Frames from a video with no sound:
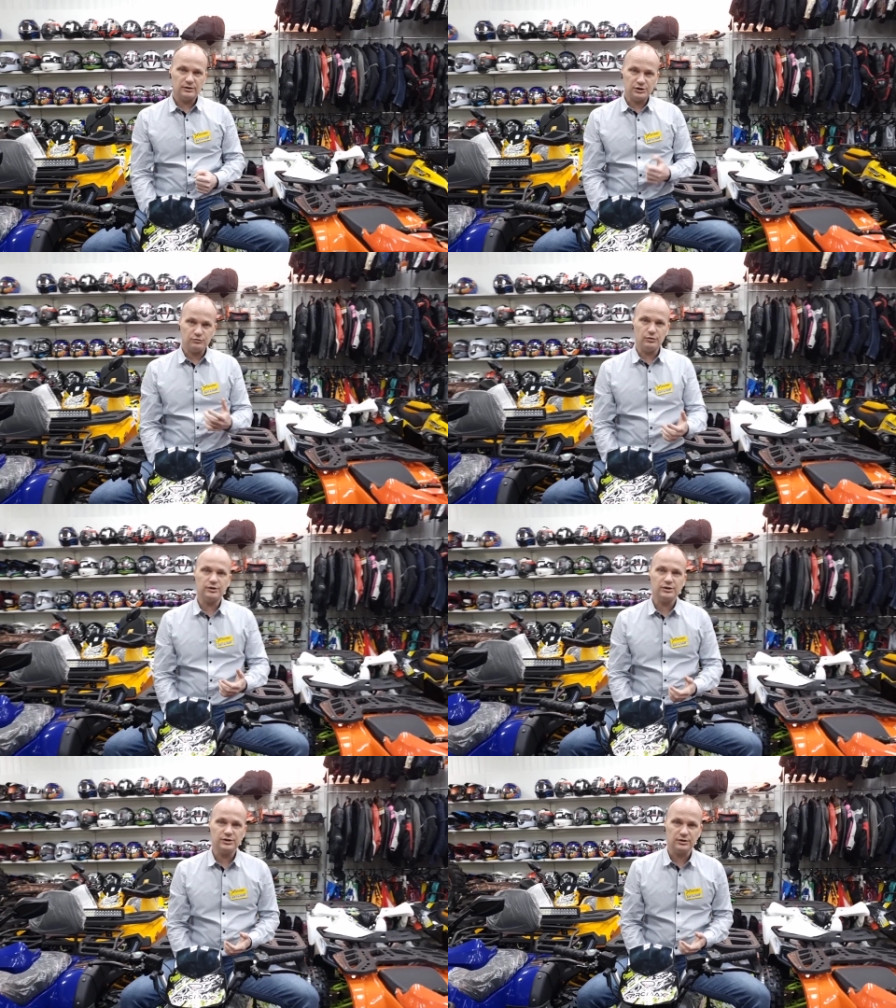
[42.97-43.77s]
Для чего
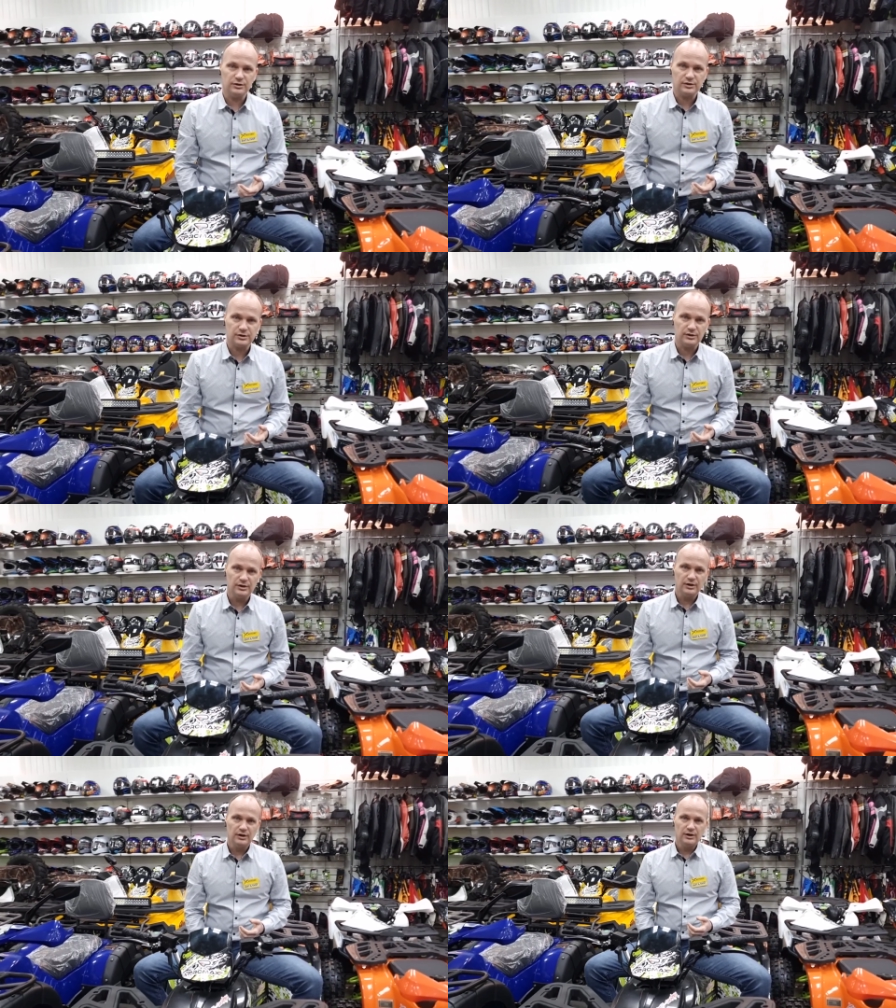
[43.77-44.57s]
это делается?
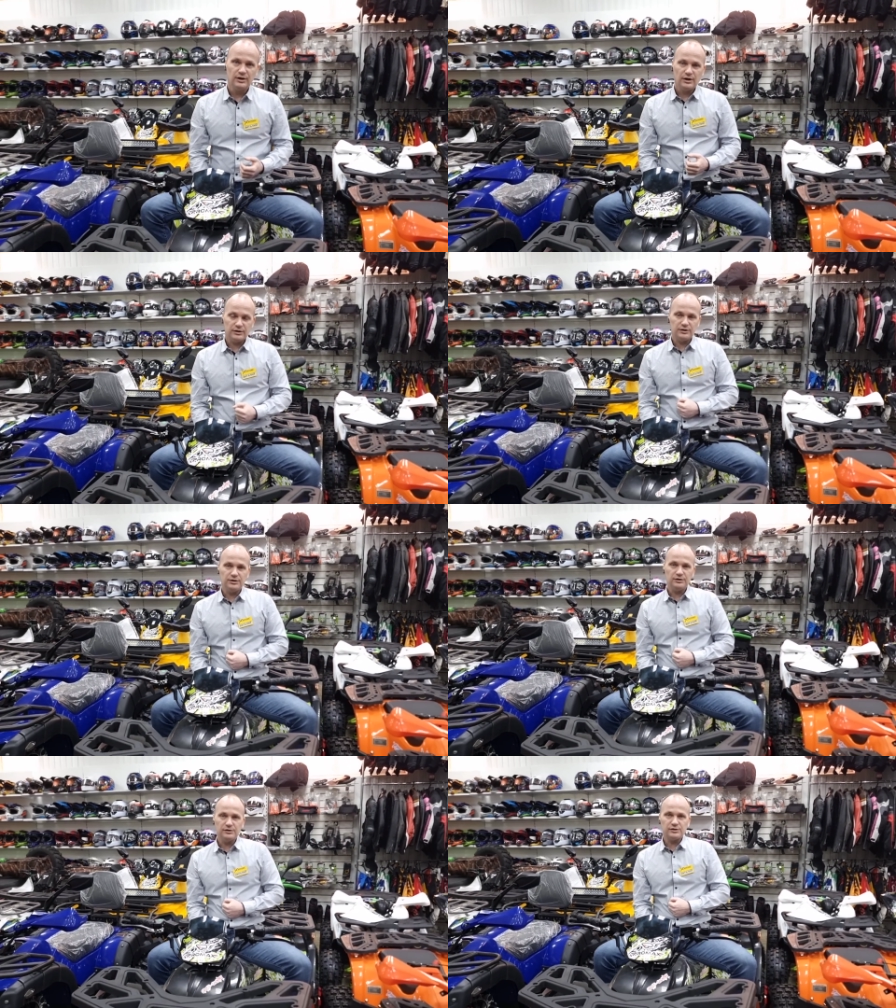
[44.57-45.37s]
Это
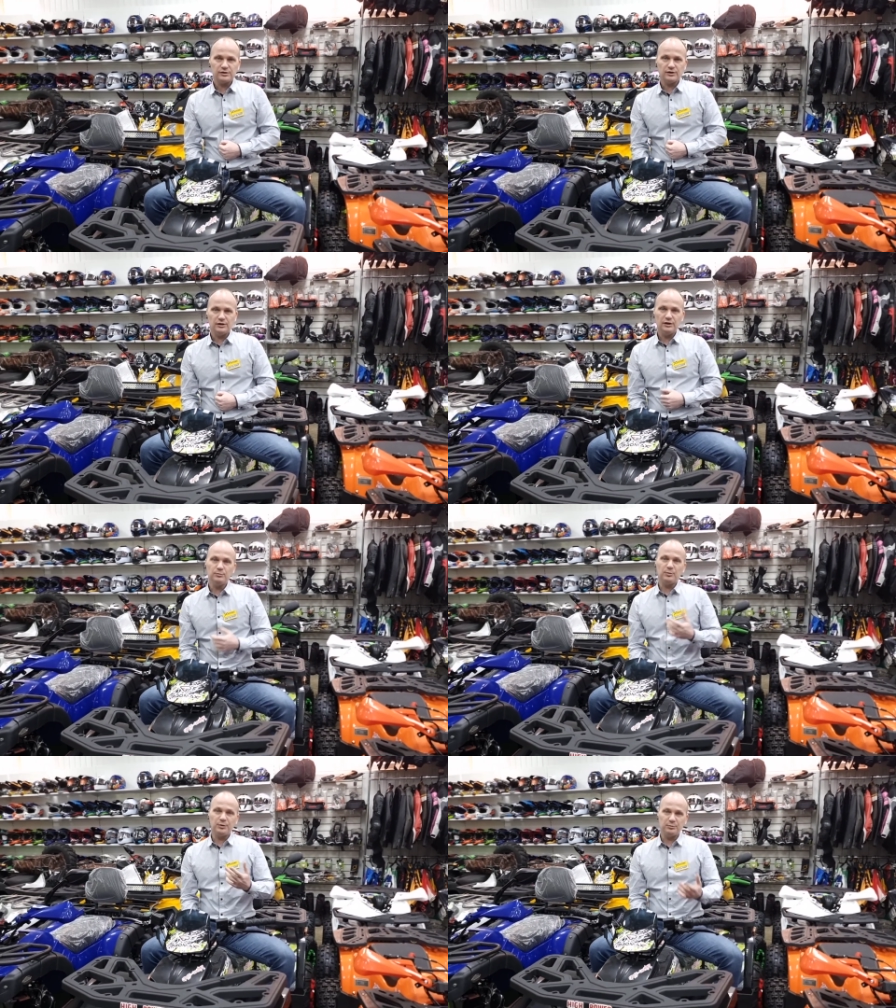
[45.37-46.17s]
делается
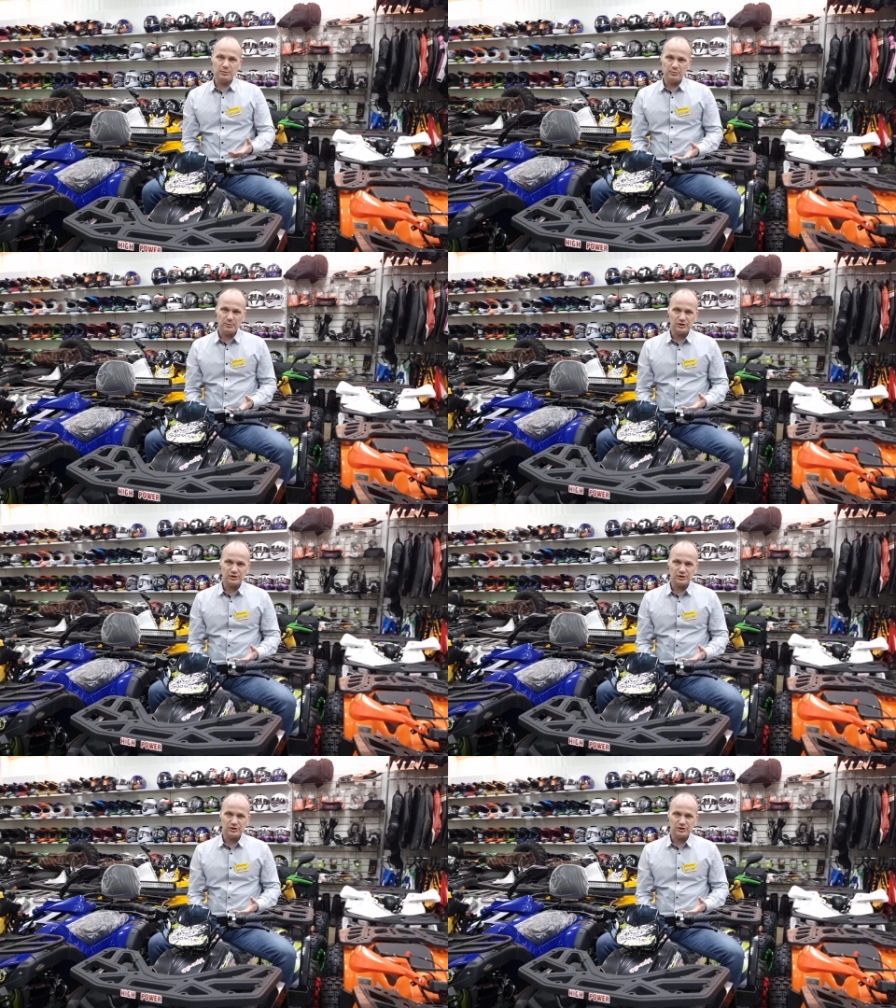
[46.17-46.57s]
либо прямыми